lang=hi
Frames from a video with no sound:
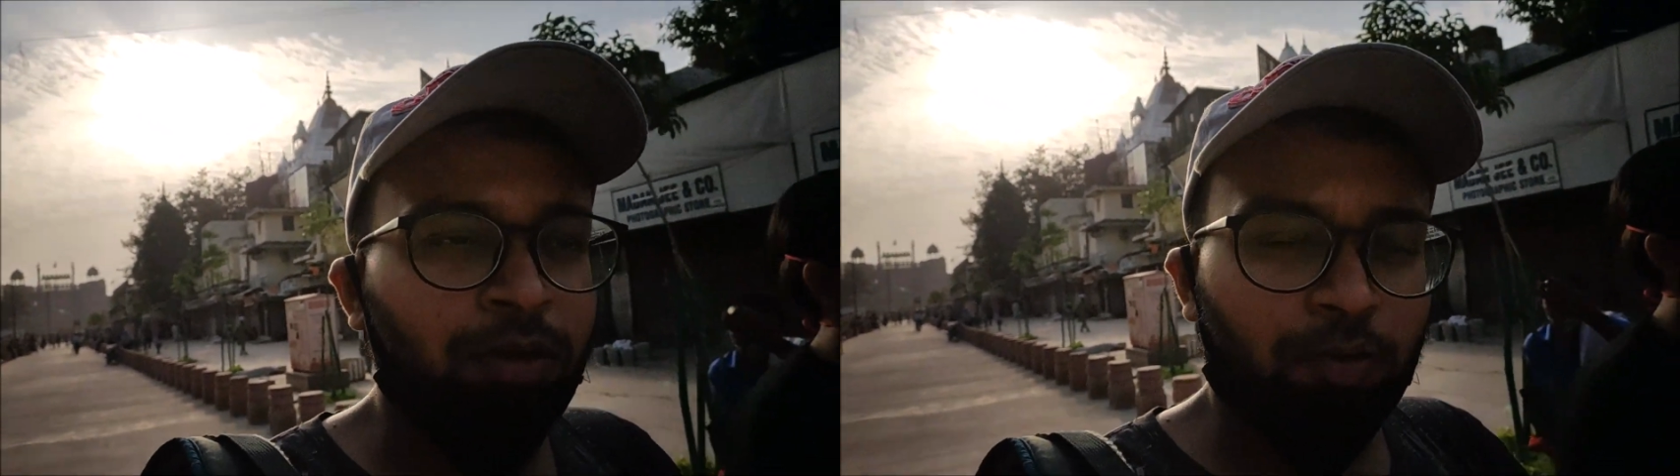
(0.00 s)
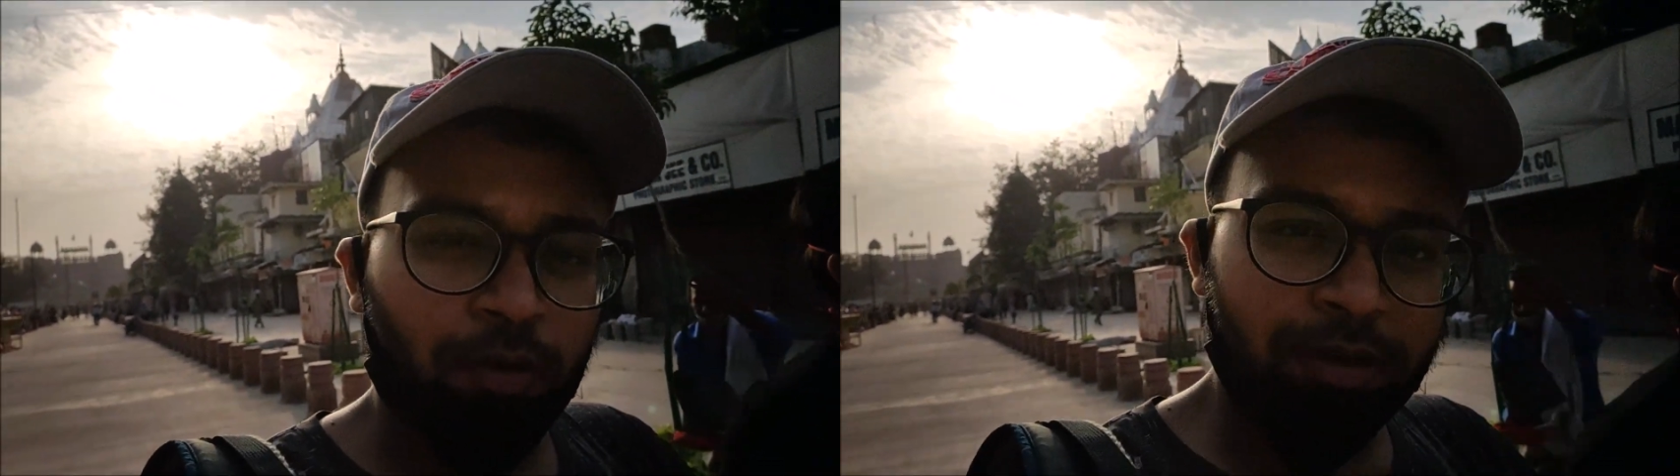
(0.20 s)

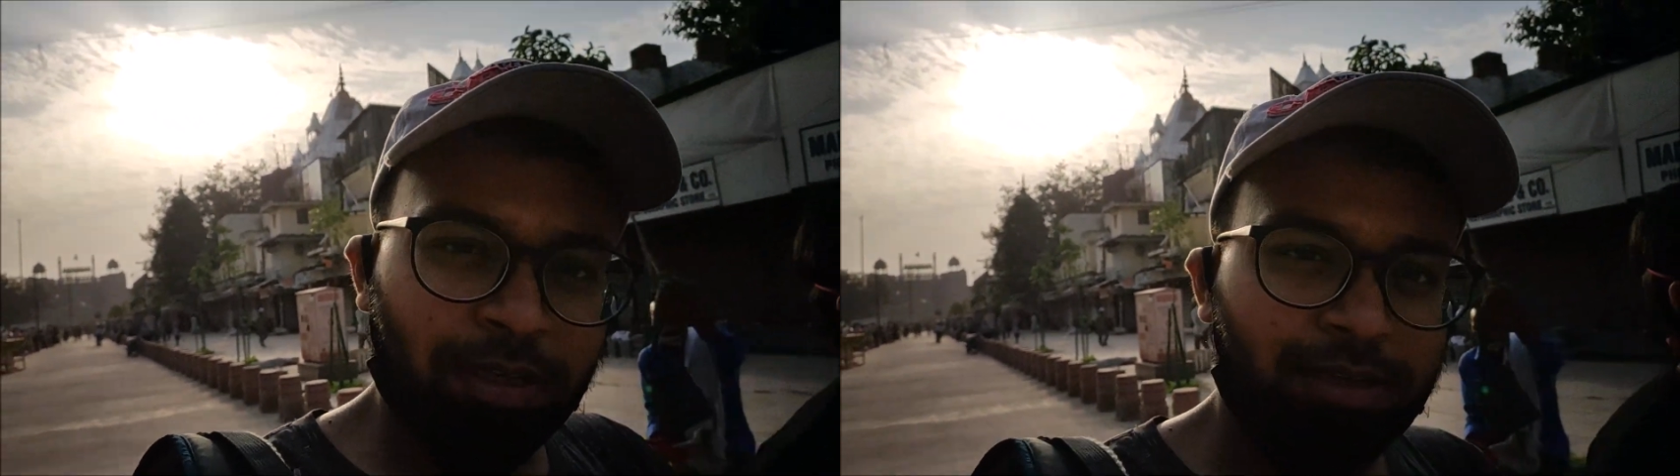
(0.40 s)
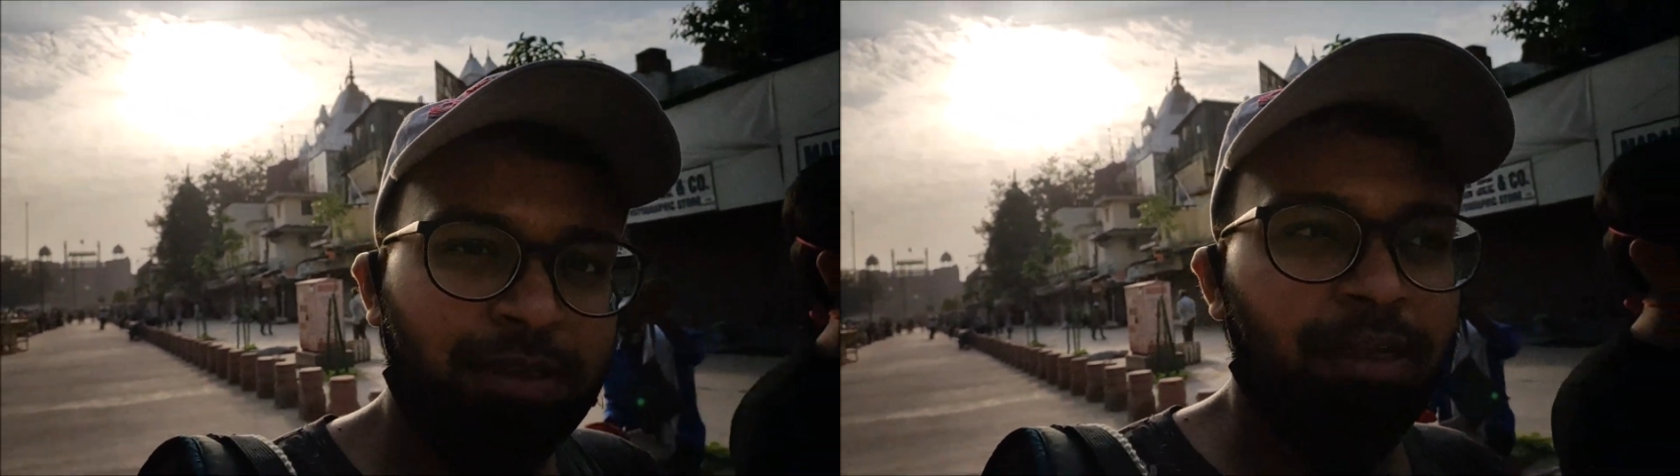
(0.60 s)
वो इस
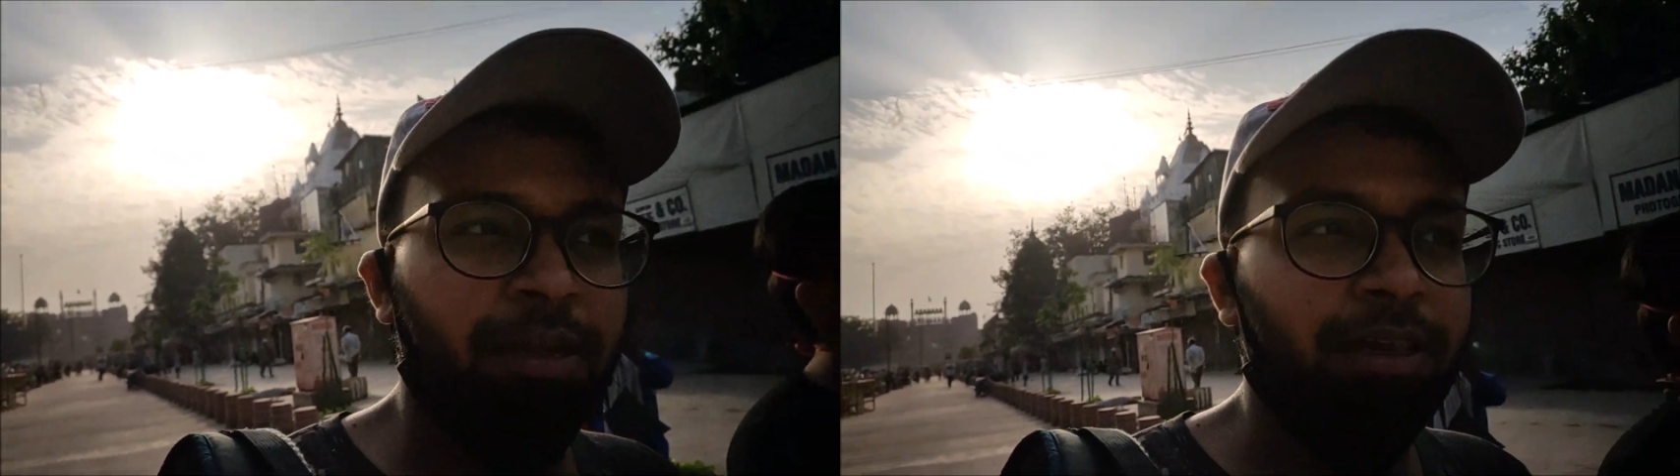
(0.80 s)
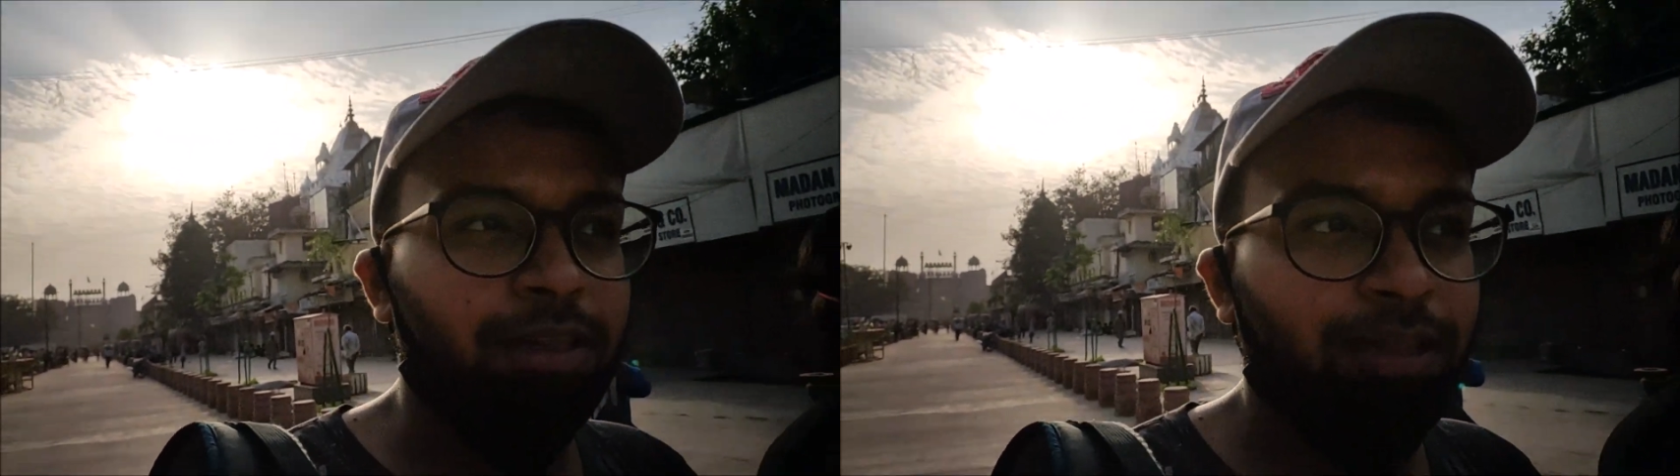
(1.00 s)
रास्ते से
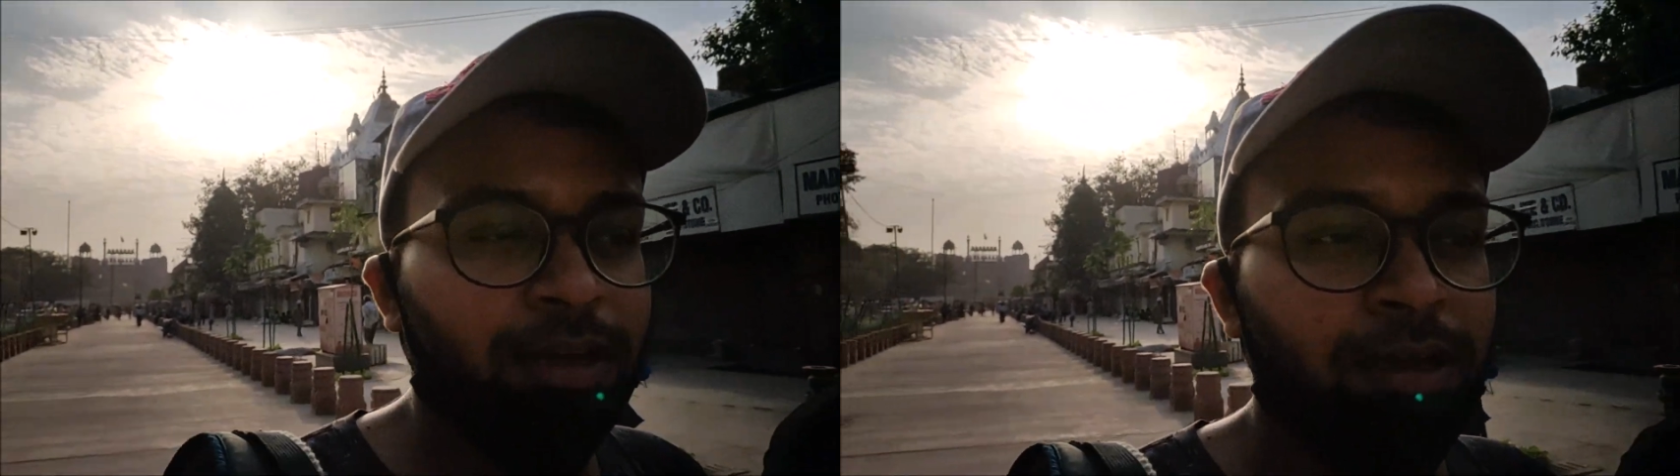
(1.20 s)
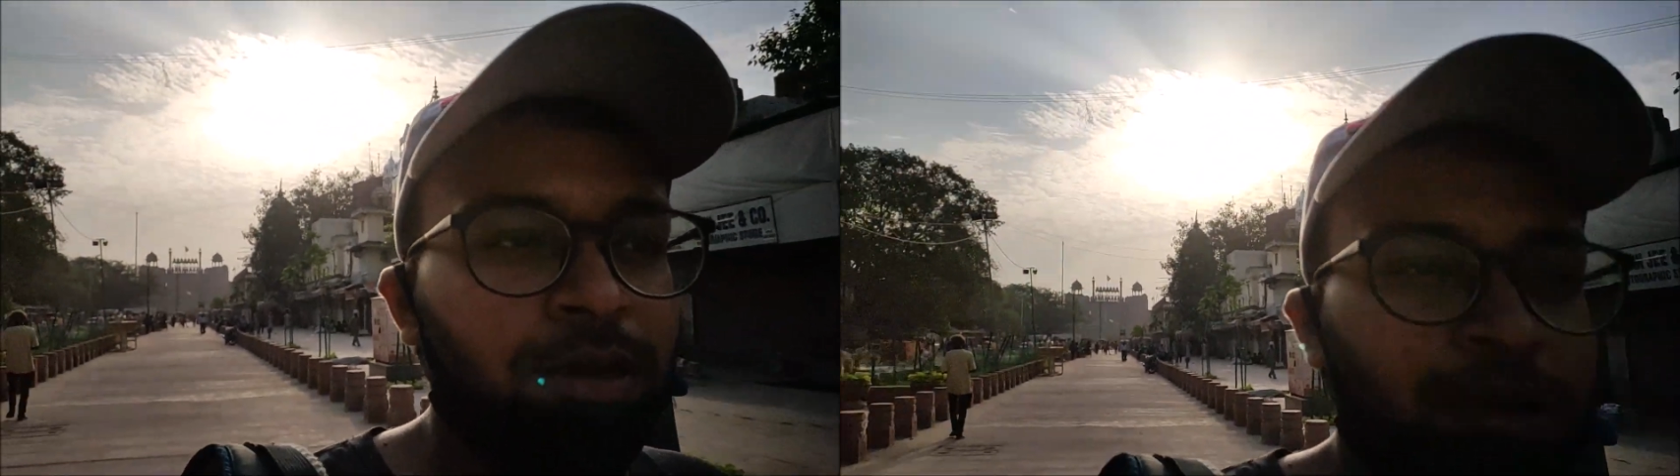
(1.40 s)
निकलता था